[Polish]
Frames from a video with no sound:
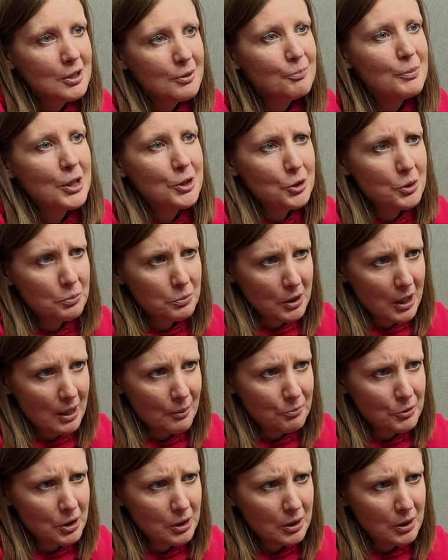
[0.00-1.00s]
będą dla
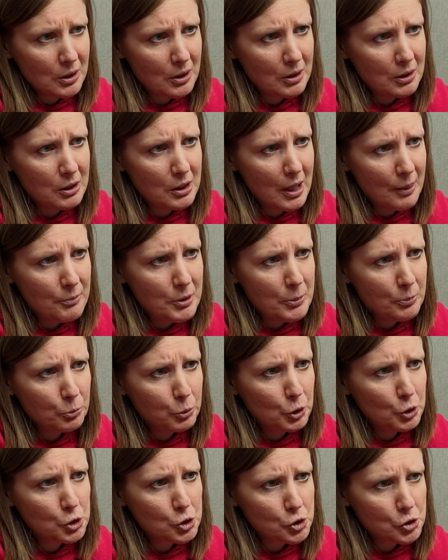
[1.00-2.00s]
mnie, dla mnie
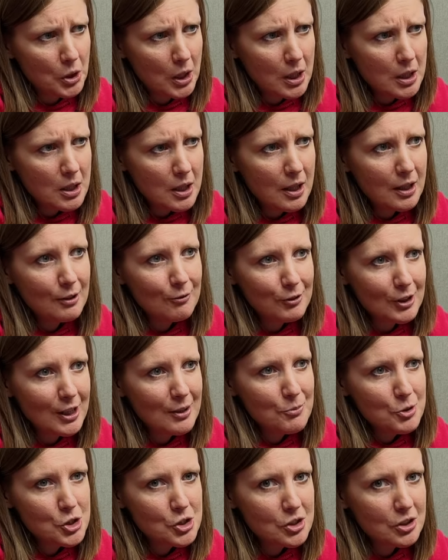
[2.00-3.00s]
płytsze, ale wydaje
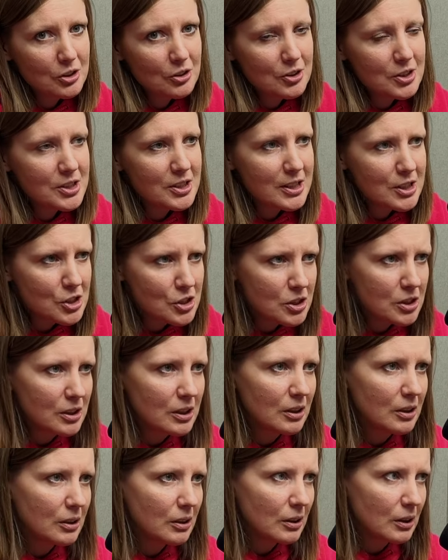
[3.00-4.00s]
mi się, że to jest też
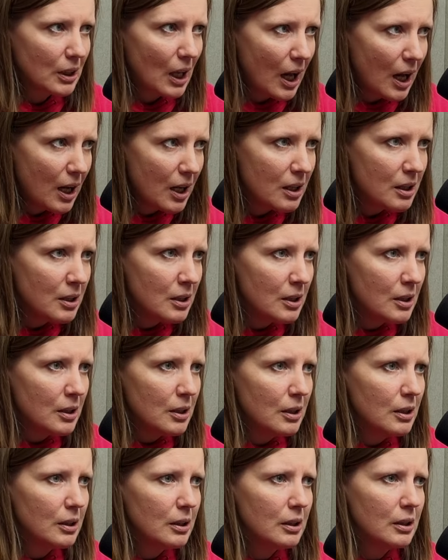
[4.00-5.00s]
ta
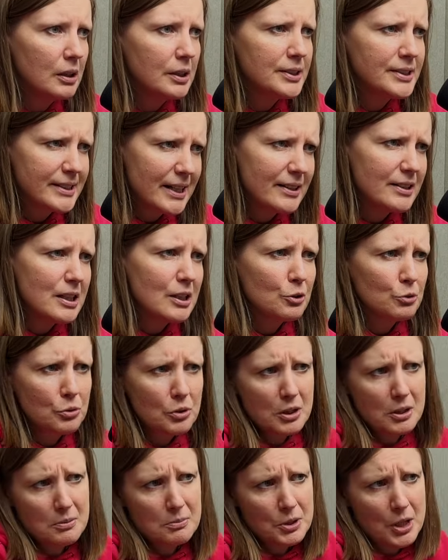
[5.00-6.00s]
y, cena,
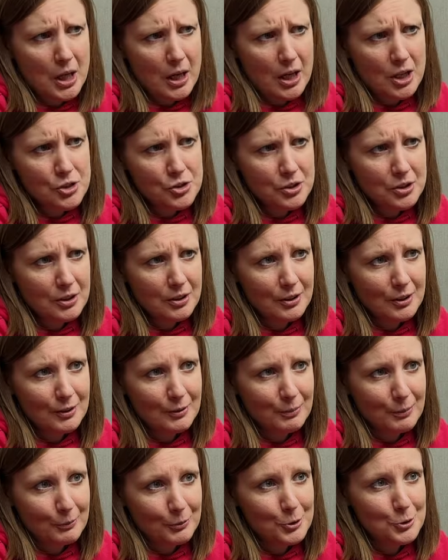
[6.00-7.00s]
którą na razie
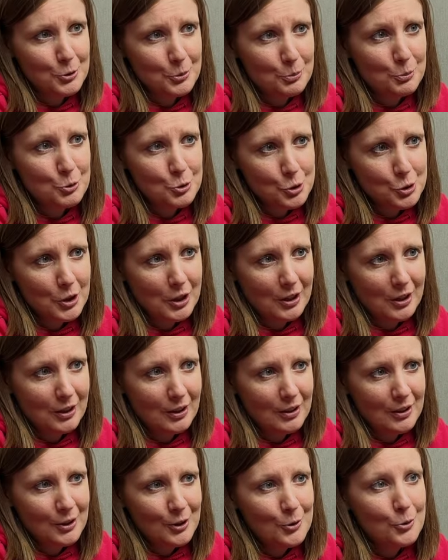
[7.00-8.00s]
po prostu muszę
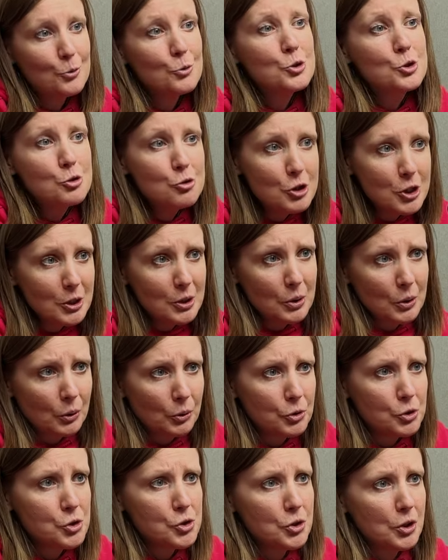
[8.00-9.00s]

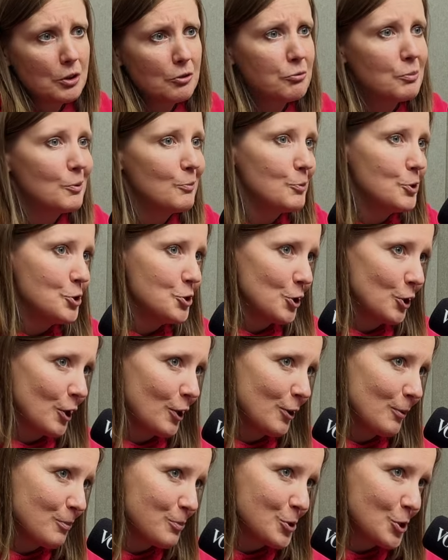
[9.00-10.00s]
udźwignąć, że w momencie,
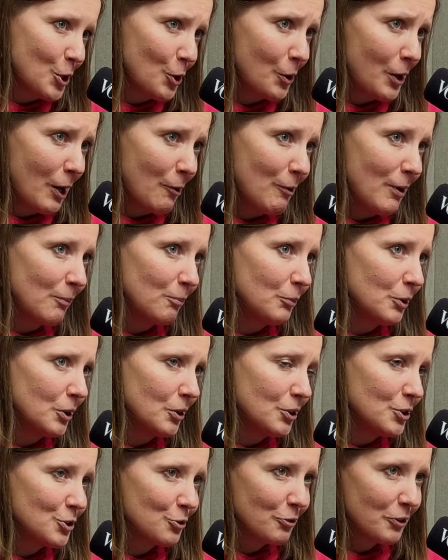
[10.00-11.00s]
kiedy przeorałam
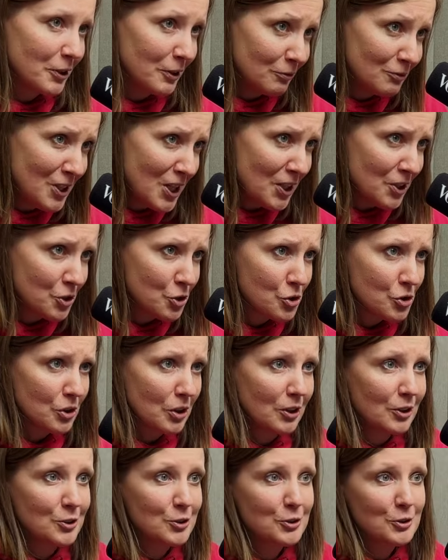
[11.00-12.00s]
e, swoje wnętrze,
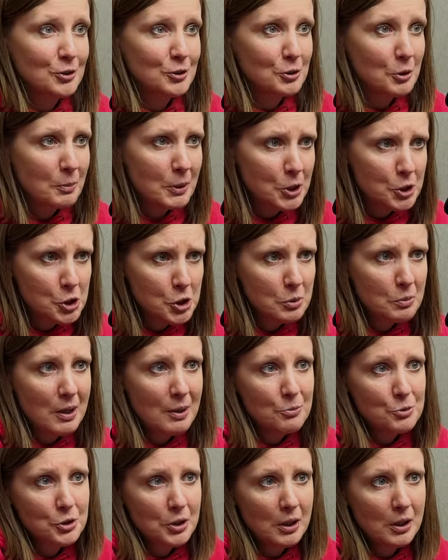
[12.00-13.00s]
mhm.
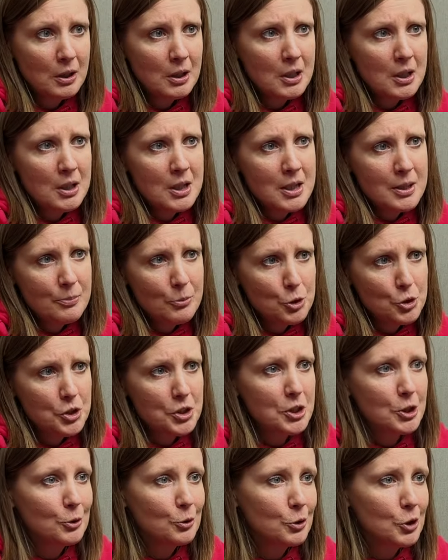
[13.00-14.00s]
zobaczyłam, że może
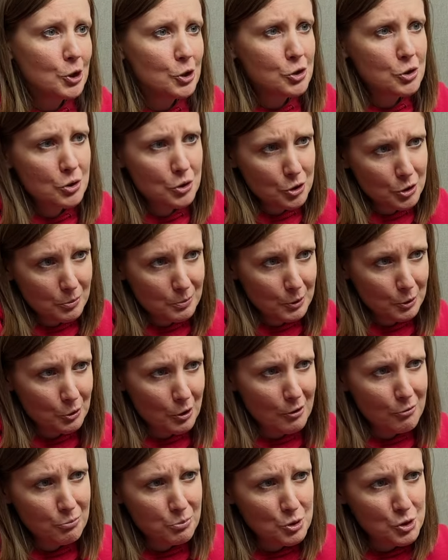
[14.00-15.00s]
niekoniecznie osoby,
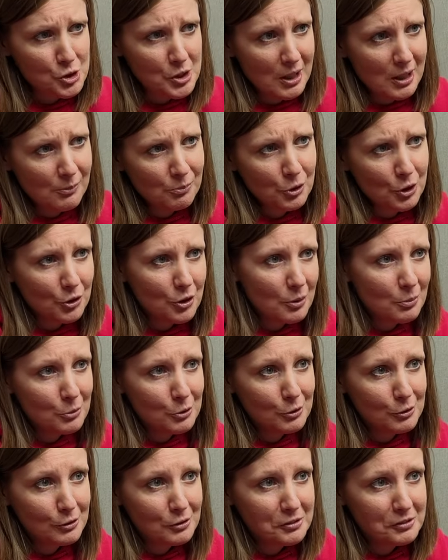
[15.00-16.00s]
które wpuszczałam do
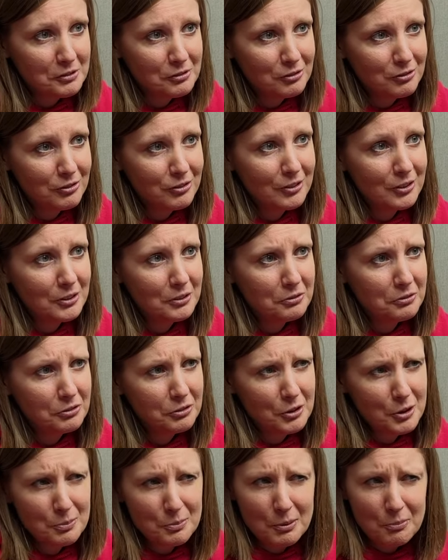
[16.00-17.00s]
domu w, w
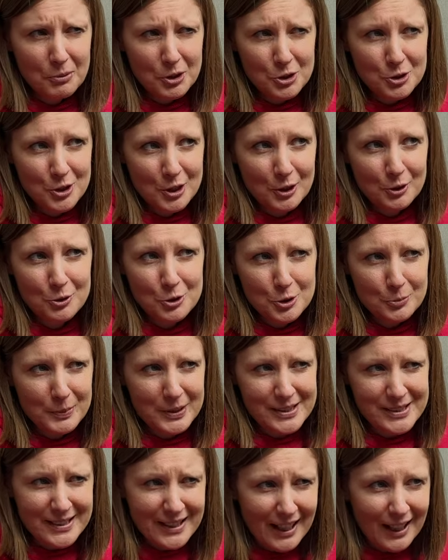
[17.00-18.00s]
tym momencie jakoś
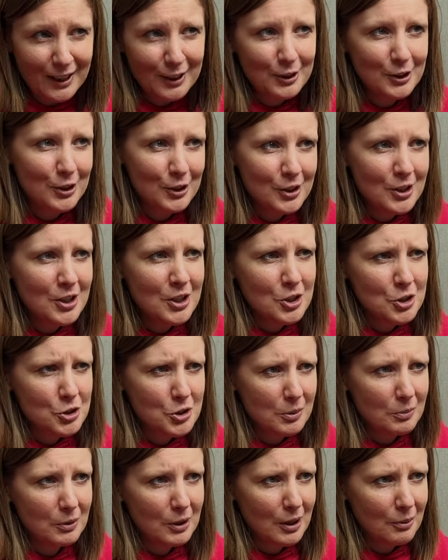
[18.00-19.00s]
specjalnie
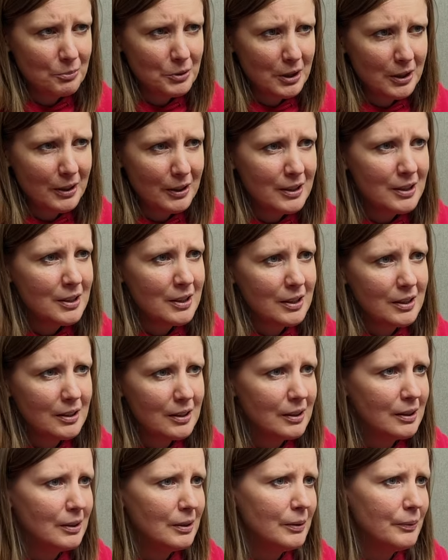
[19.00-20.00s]
są dla mnie
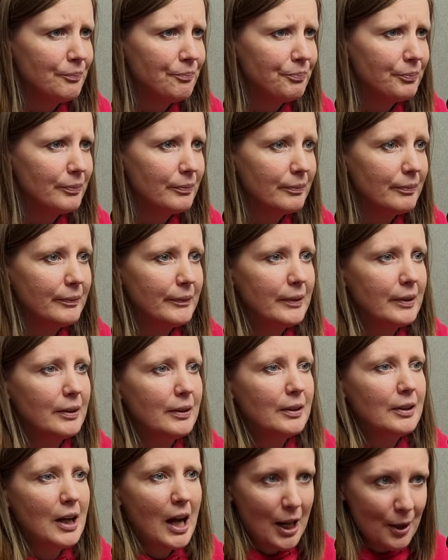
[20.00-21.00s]
y,
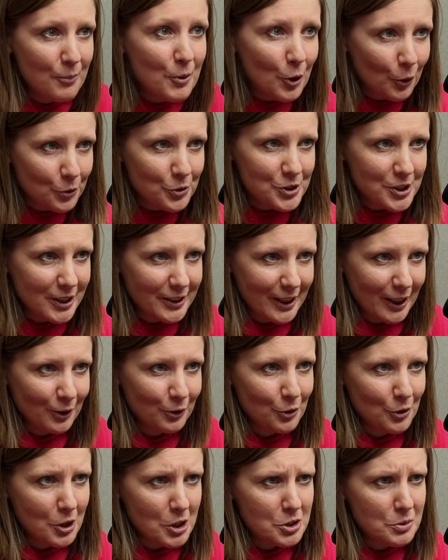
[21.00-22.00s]
karmiące, tak
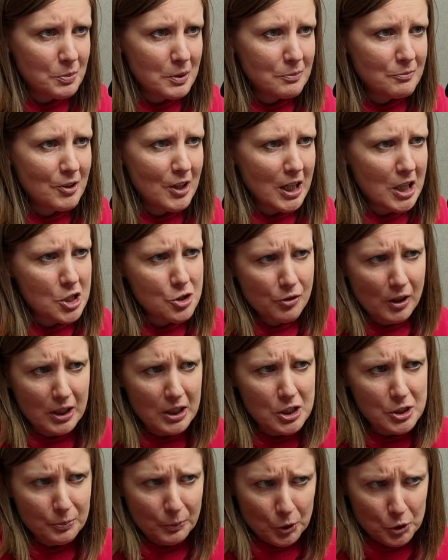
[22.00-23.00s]
to nazwijmy, w tak. jakiś
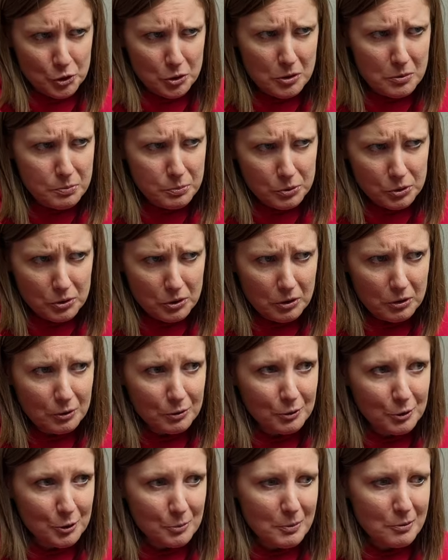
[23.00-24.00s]
fajny sposób,
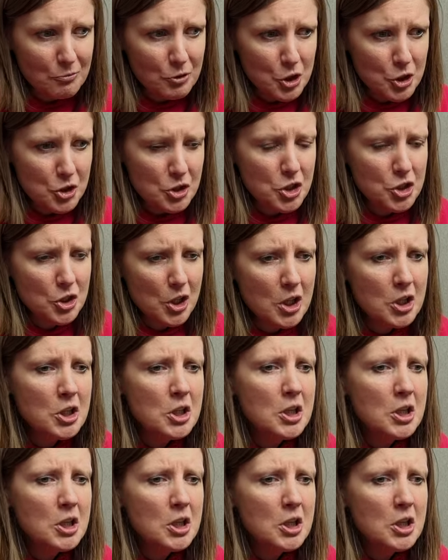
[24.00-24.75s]
to, to mam wrażenie, że